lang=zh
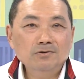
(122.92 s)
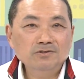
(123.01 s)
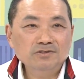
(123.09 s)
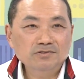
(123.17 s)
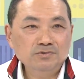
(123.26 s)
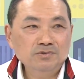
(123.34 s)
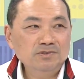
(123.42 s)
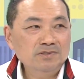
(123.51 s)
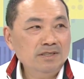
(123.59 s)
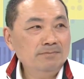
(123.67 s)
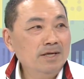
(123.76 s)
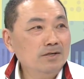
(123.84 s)
过猪，
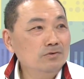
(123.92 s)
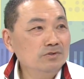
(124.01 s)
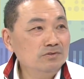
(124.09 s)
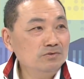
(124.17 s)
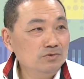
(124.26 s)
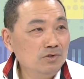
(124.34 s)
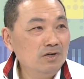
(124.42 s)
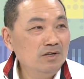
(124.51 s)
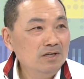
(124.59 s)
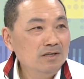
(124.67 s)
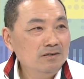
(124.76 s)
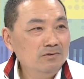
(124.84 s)
也卖过猪肉，
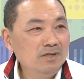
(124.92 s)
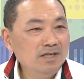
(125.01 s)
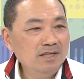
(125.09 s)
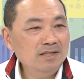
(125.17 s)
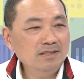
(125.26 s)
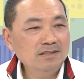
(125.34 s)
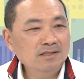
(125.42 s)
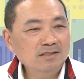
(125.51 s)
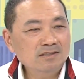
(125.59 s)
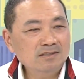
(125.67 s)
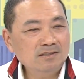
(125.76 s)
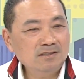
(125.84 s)
我也
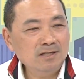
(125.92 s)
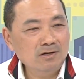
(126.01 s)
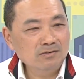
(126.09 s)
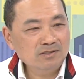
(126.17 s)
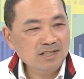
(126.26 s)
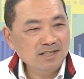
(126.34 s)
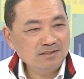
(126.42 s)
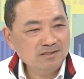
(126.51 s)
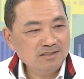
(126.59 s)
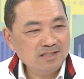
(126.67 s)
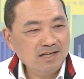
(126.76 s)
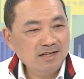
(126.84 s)
到菜
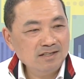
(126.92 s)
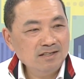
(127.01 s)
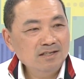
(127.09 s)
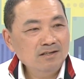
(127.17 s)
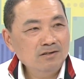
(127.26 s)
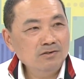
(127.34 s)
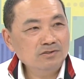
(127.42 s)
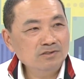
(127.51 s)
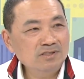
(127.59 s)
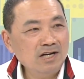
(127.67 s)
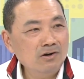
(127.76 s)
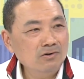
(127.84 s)
市场或是
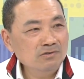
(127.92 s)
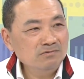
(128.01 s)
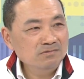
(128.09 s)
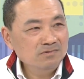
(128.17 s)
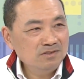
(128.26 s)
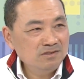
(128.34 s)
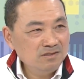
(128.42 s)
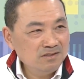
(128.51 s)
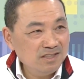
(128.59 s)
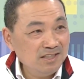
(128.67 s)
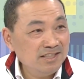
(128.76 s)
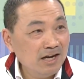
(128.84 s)
到
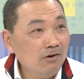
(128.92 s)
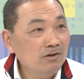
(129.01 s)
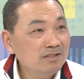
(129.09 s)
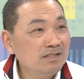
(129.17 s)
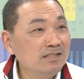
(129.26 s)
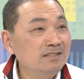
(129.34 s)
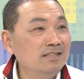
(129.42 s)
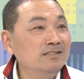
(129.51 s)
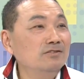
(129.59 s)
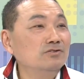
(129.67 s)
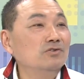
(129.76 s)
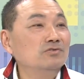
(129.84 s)
低屌（以前
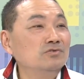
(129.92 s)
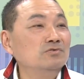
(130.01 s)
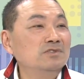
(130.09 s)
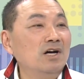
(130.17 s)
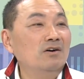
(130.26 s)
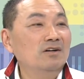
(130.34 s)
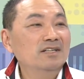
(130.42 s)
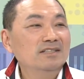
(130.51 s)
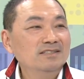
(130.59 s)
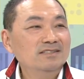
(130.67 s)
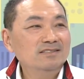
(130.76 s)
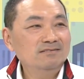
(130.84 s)
叫做猪灶）
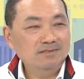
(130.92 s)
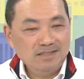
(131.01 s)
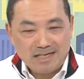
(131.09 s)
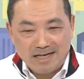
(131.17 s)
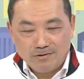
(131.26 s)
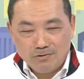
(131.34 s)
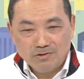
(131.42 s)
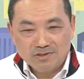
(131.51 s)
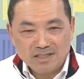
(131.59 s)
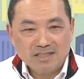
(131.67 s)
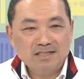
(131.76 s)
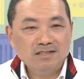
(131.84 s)
是去看过
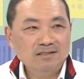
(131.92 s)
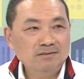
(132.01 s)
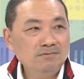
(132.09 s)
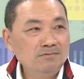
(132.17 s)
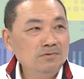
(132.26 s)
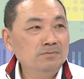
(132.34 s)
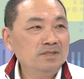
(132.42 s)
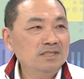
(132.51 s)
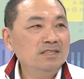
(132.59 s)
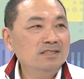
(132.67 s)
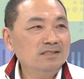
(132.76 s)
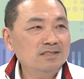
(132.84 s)
整个父母
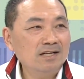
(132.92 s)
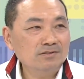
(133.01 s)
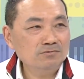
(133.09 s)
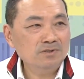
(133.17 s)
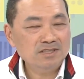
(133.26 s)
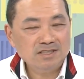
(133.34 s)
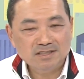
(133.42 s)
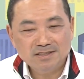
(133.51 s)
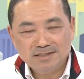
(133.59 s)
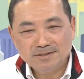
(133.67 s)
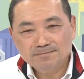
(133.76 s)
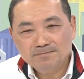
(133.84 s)
亲的杀猪的情
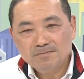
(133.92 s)
形，